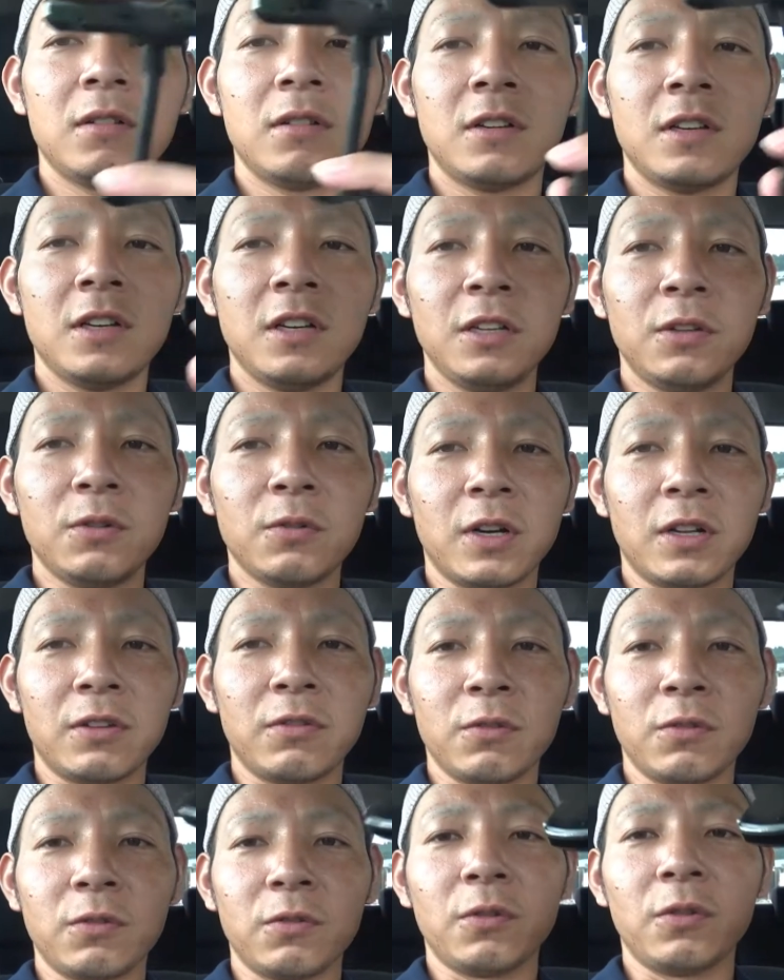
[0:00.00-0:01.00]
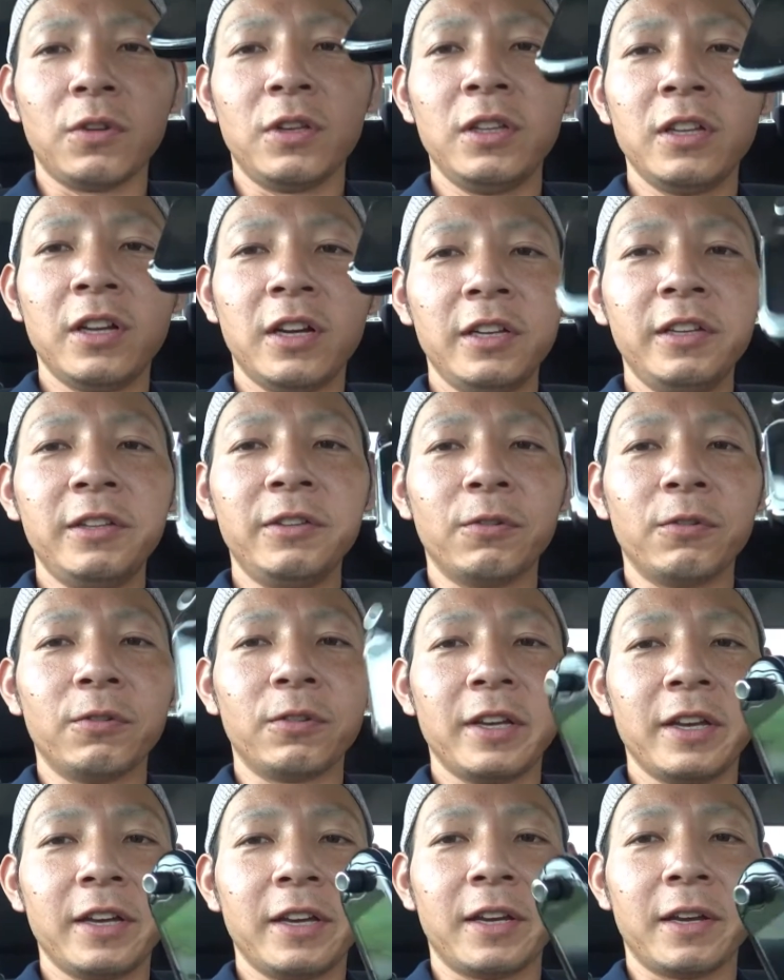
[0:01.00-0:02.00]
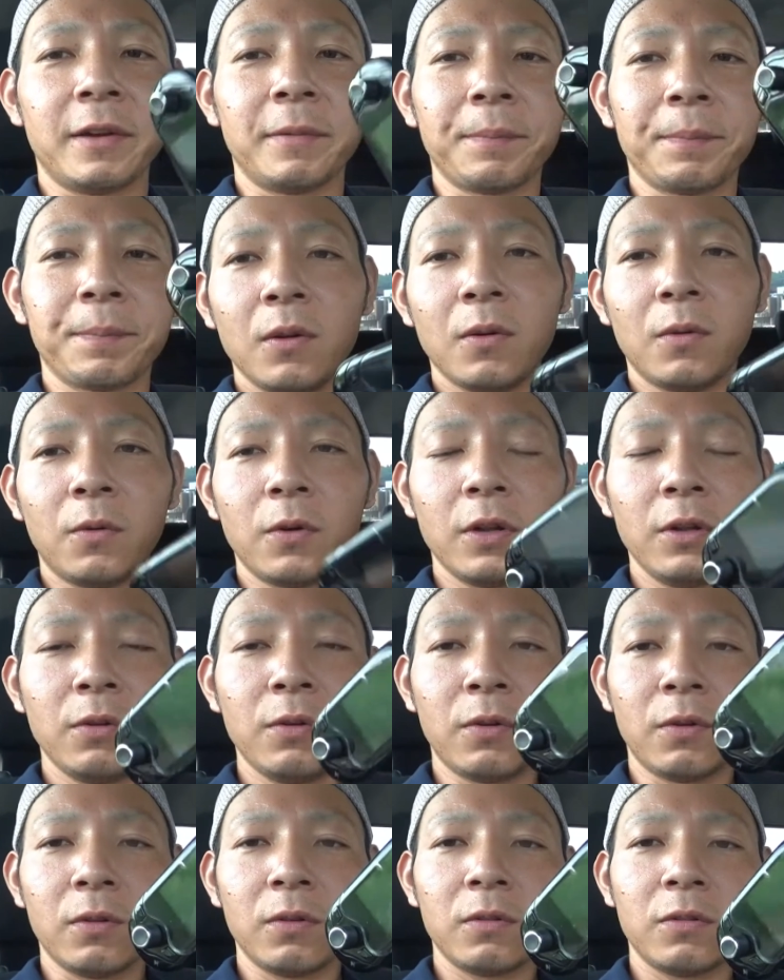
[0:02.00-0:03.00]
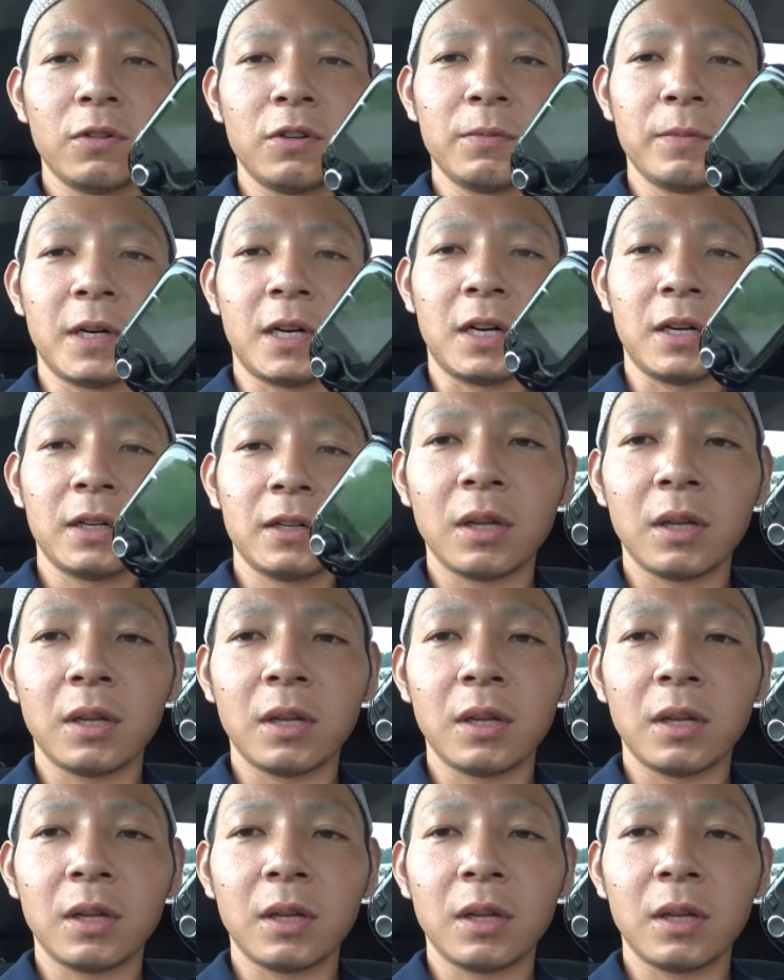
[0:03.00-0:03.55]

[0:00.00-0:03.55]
キリトがちょっといないので俺の車